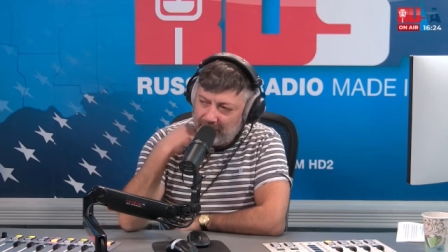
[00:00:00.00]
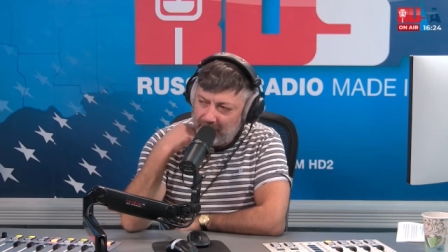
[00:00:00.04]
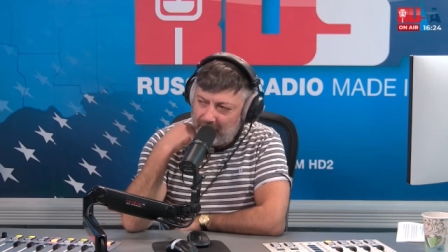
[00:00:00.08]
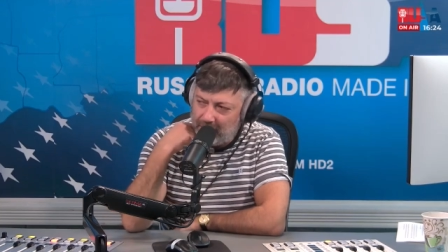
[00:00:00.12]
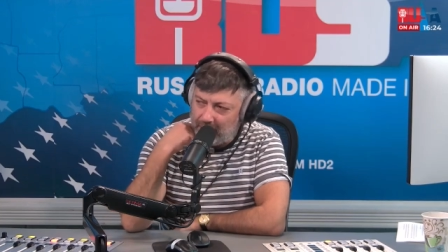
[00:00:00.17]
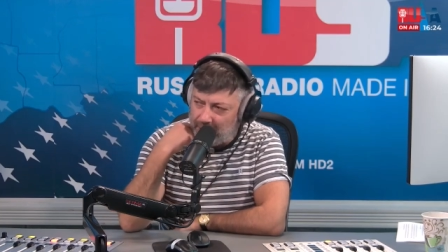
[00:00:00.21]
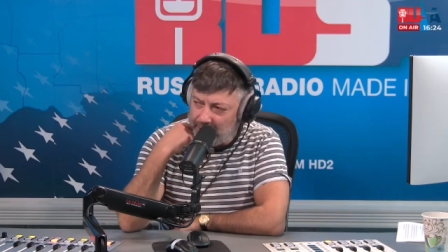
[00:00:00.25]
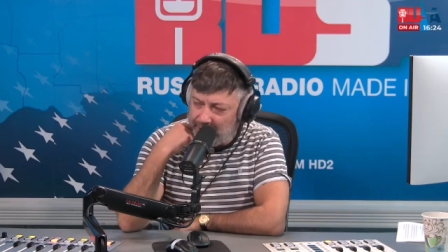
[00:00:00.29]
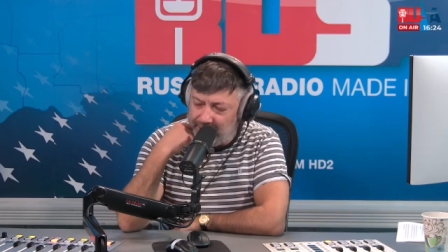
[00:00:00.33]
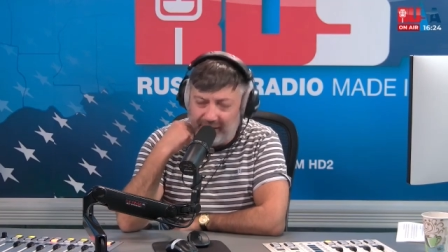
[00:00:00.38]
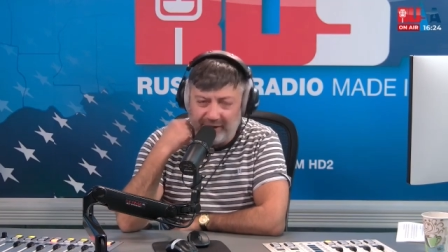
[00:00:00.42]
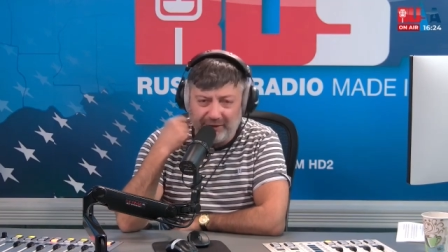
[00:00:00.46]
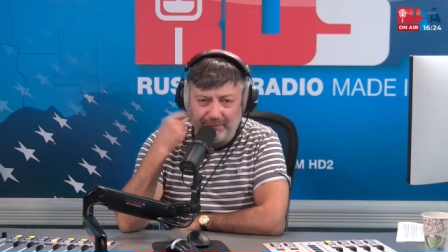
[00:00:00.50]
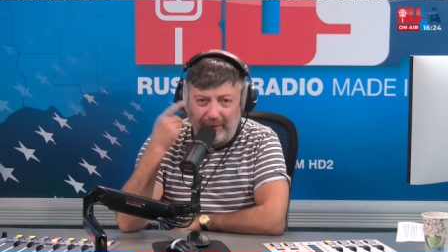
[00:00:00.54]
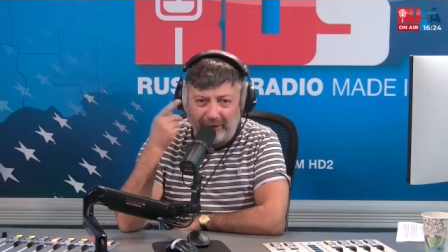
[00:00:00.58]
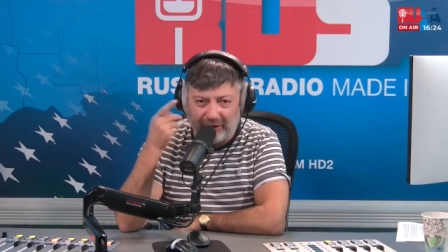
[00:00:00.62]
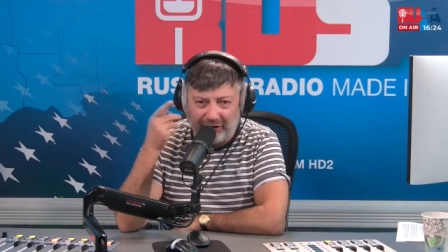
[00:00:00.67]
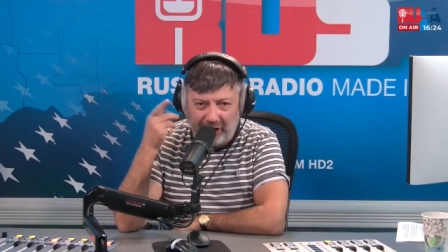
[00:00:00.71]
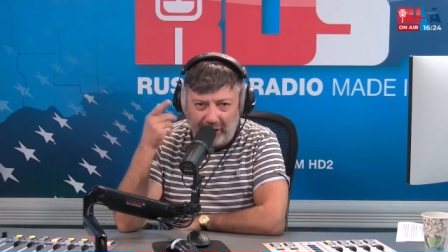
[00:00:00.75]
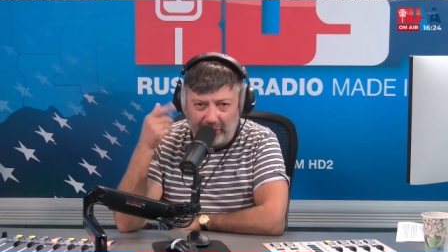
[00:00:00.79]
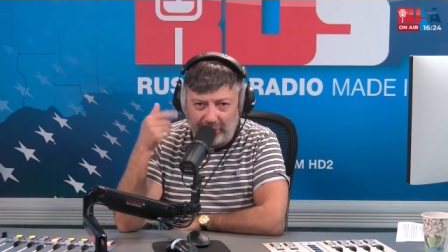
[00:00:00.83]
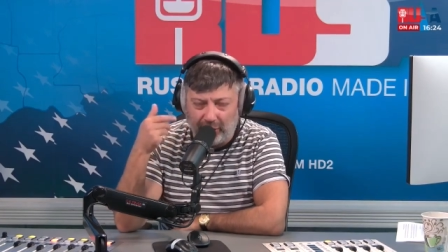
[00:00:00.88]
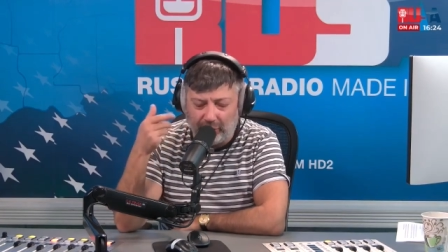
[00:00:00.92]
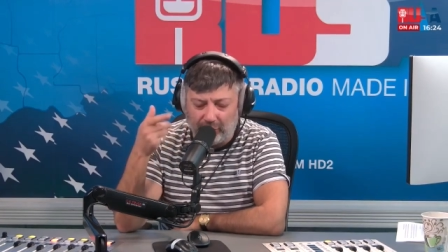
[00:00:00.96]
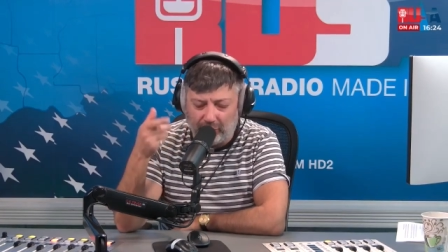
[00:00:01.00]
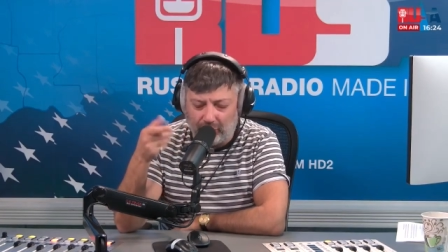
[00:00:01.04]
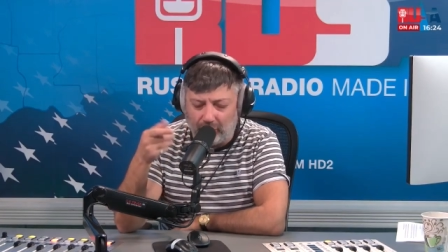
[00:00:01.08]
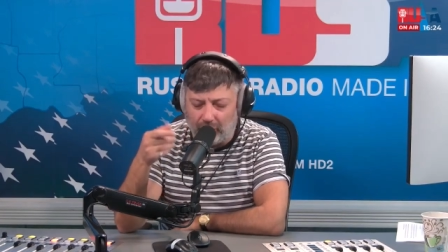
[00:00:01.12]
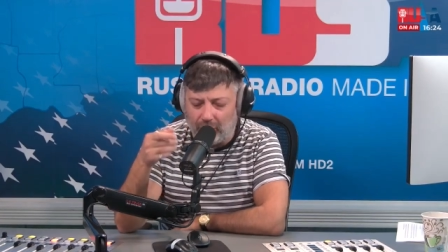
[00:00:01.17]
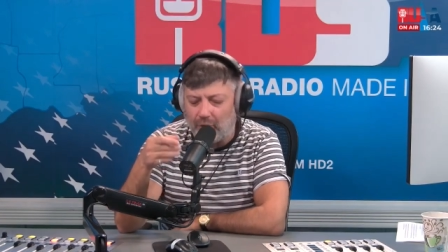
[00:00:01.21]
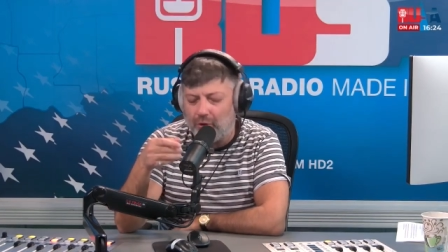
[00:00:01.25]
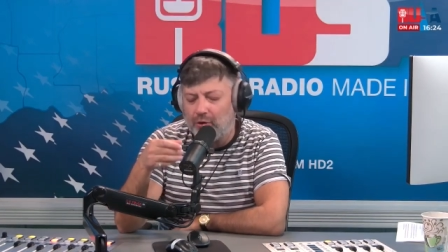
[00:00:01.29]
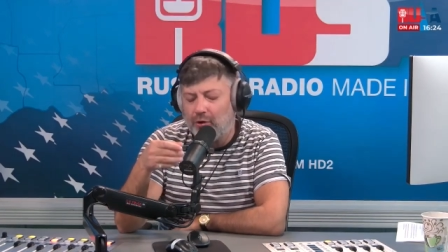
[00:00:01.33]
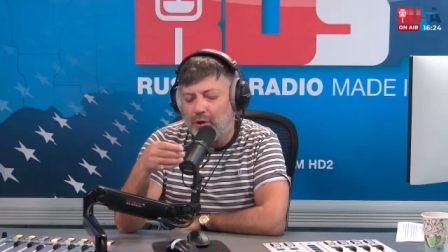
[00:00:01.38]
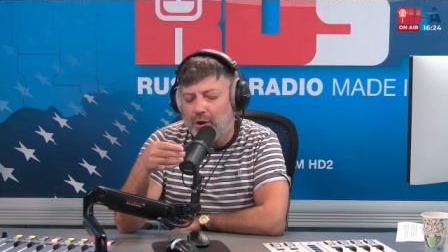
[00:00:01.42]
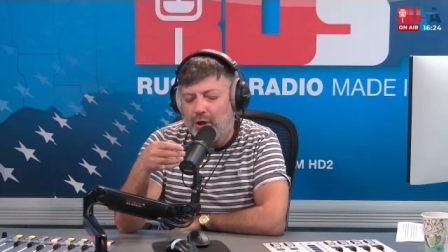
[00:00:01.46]
несмотря на
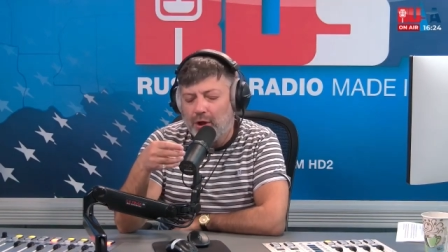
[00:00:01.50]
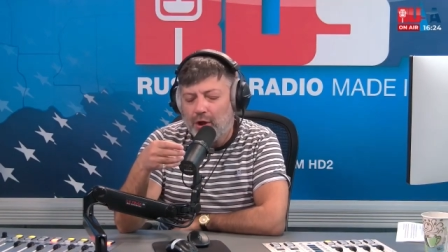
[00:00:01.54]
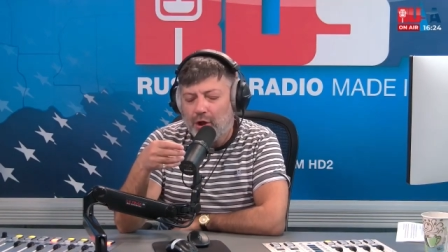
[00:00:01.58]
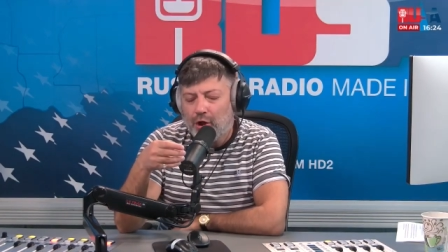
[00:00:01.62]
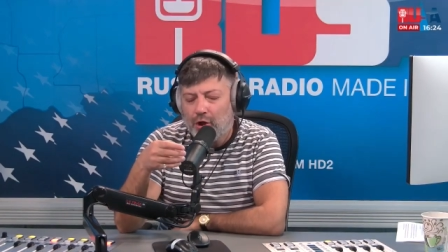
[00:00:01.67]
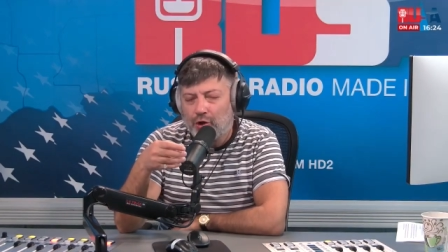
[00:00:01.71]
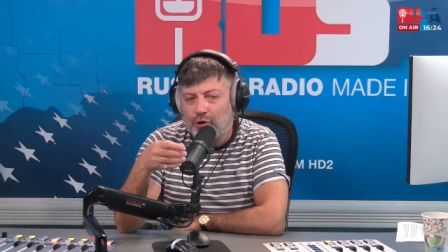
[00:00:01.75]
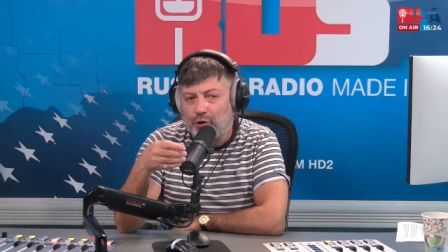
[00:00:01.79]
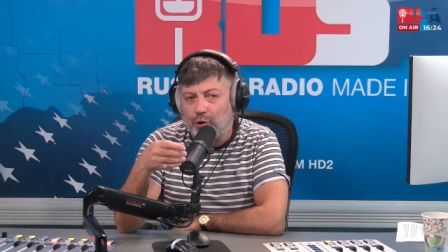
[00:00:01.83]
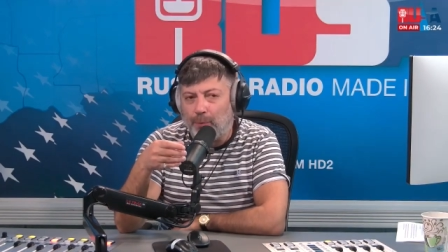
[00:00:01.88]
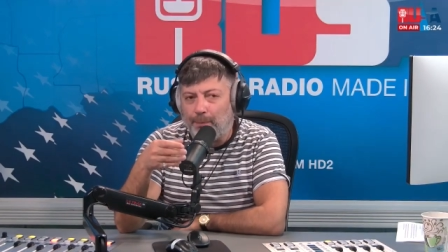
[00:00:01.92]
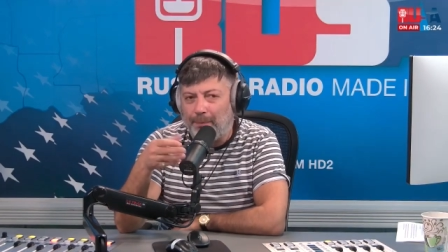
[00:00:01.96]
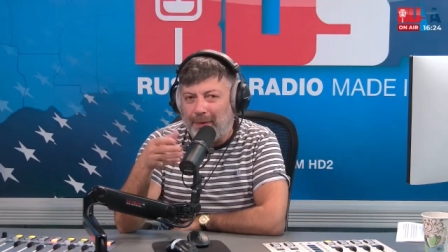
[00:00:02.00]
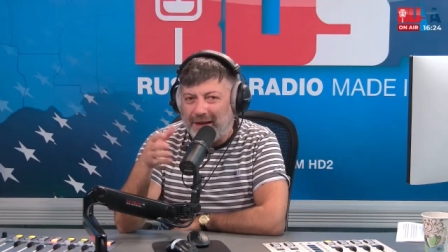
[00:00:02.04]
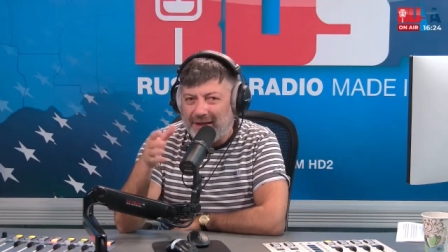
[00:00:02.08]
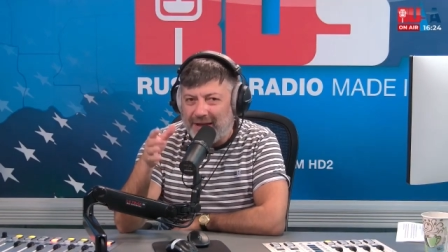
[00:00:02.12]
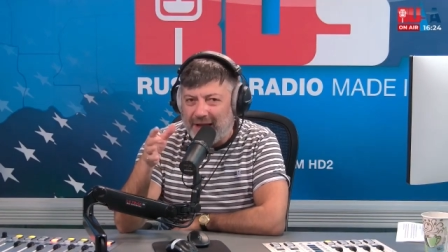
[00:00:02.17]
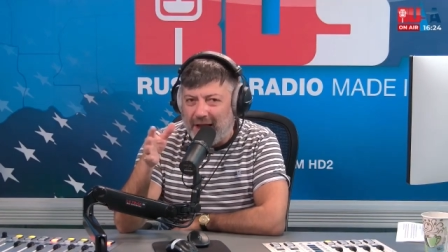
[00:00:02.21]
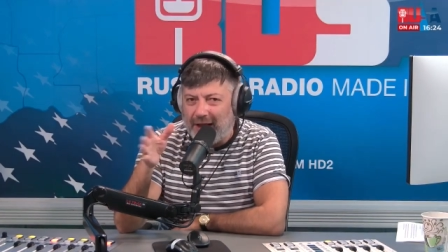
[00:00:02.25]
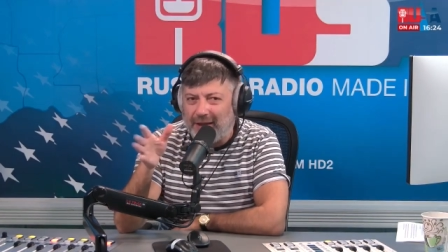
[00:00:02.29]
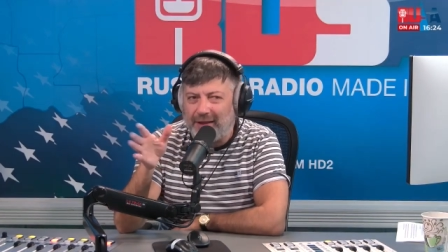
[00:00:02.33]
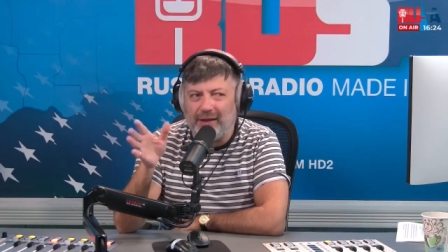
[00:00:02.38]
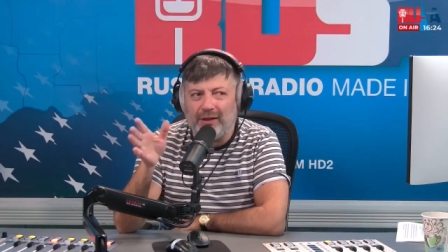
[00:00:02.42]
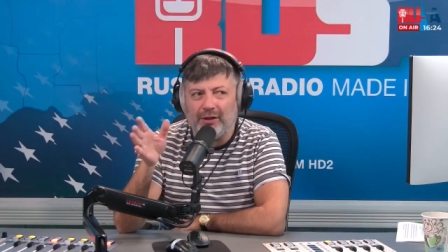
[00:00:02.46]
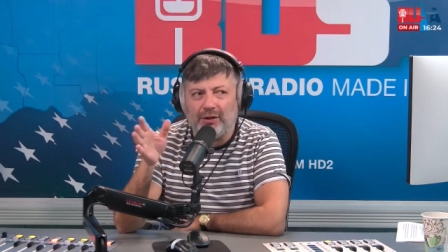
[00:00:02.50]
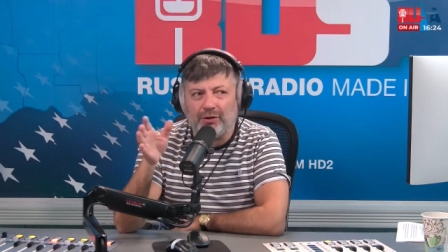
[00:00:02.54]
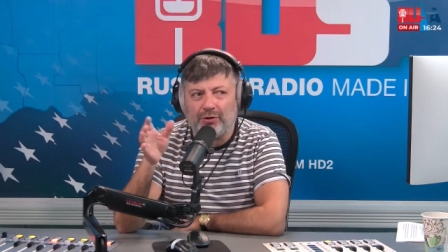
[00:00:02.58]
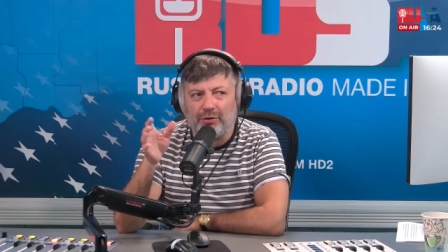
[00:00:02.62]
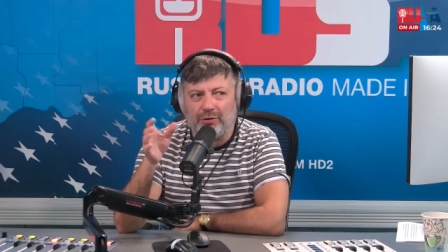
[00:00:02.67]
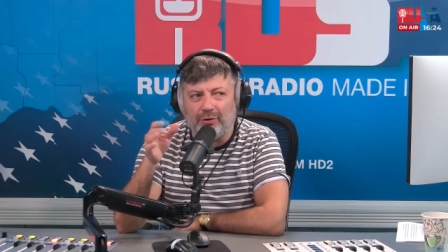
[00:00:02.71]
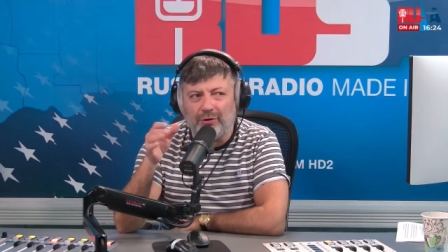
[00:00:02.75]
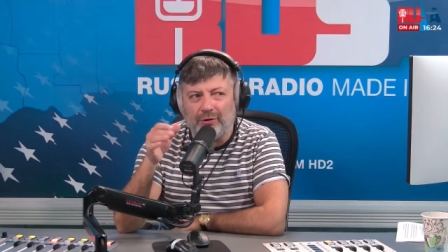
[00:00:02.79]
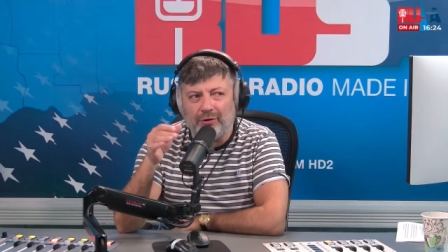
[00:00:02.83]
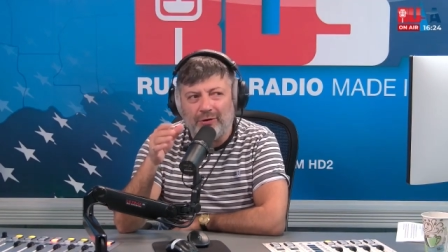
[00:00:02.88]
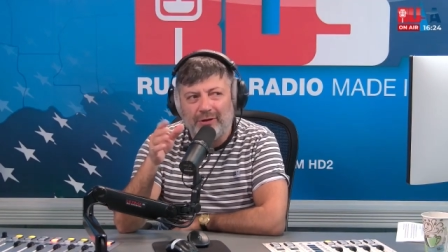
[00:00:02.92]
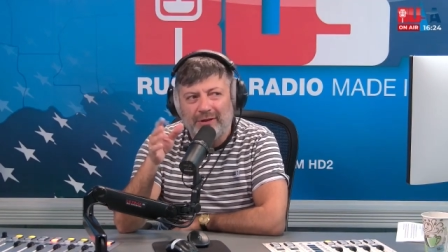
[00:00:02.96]
то, что понятно,
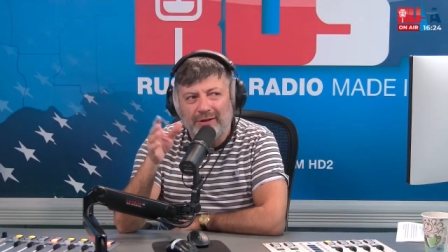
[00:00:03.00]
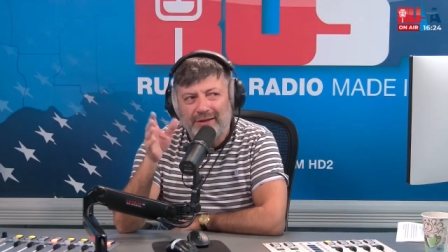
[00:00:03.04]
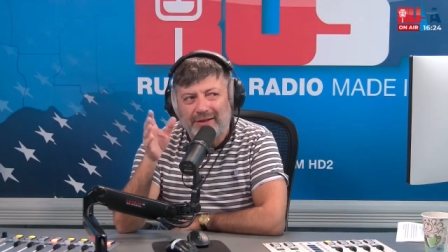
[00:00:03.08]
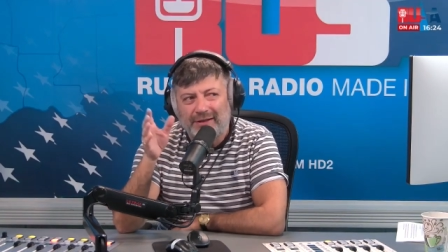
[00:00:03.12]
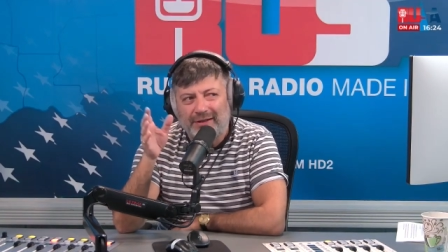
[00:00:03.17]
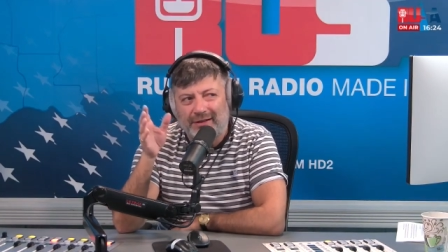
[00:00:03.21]
что